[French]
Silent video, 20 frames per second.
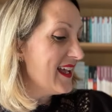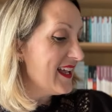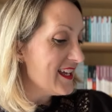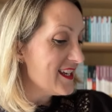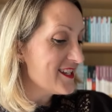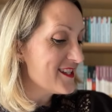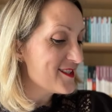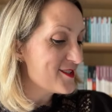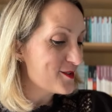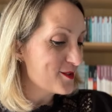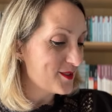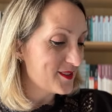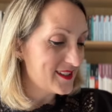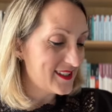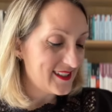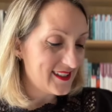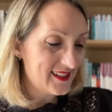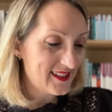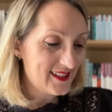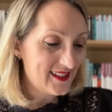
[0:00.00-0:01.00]
et
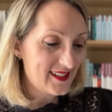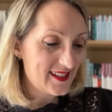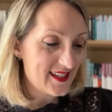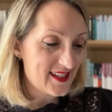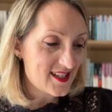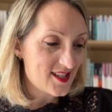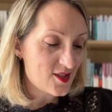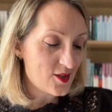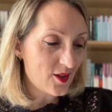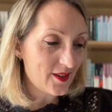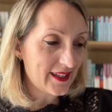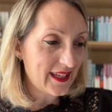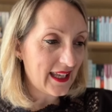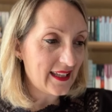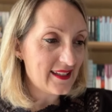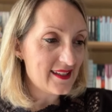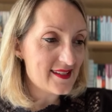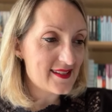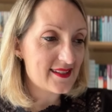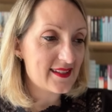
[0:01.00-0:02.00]
jeudi,
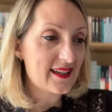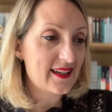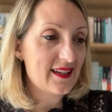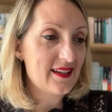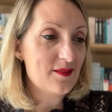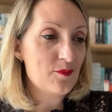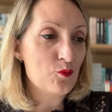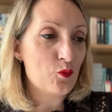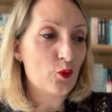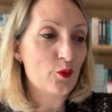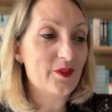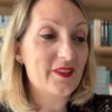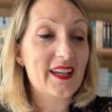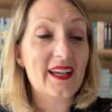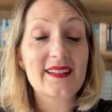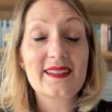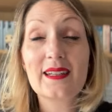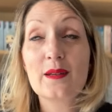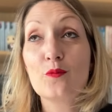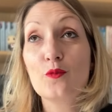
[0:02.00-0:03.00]
j'organisais mon
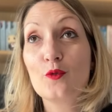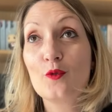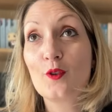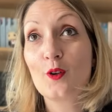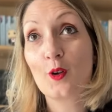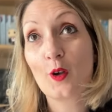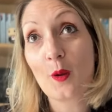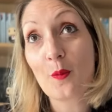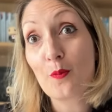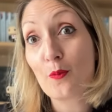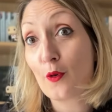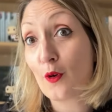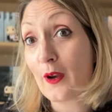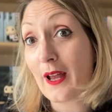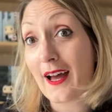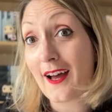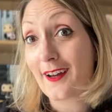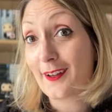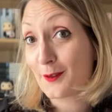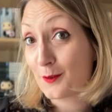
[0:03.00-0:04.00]
dernier book club
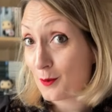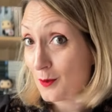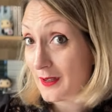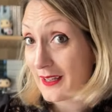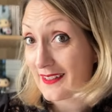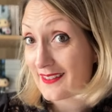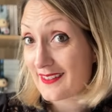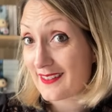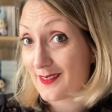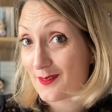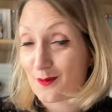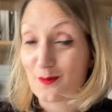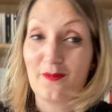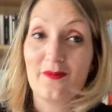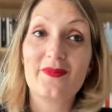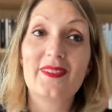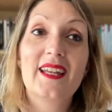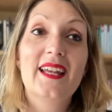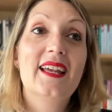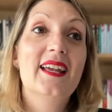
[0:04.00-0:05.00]
polar de la saison.
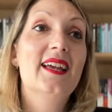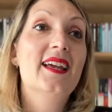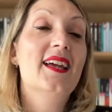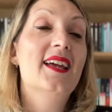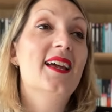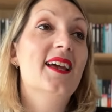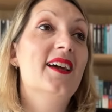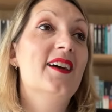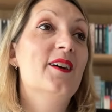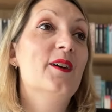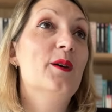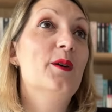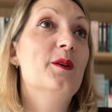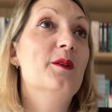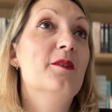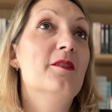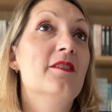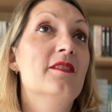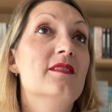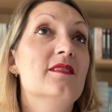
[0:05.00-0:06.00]

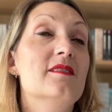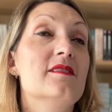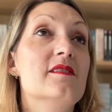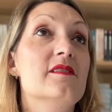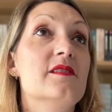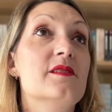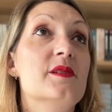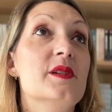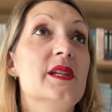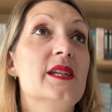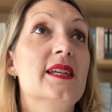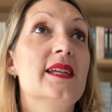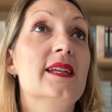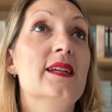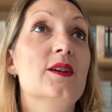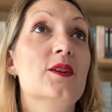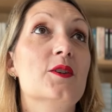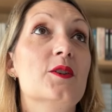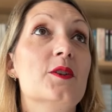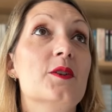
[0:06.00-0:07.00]
Euh,
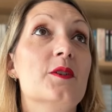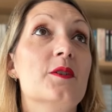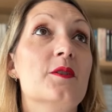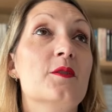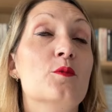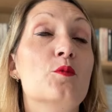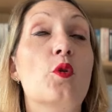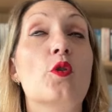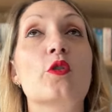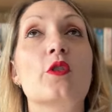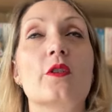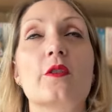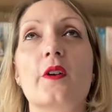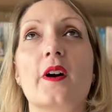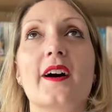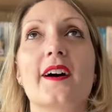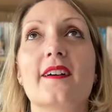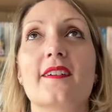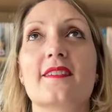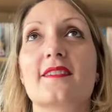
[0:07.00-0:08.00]
et euh, bon, il y
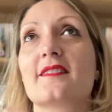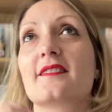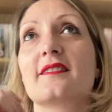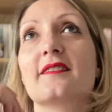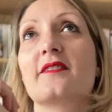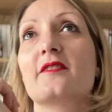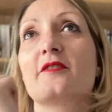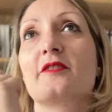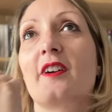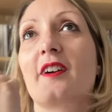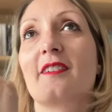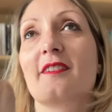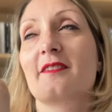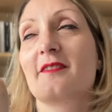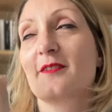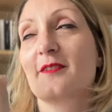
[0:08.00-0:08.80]
aura... Enfin,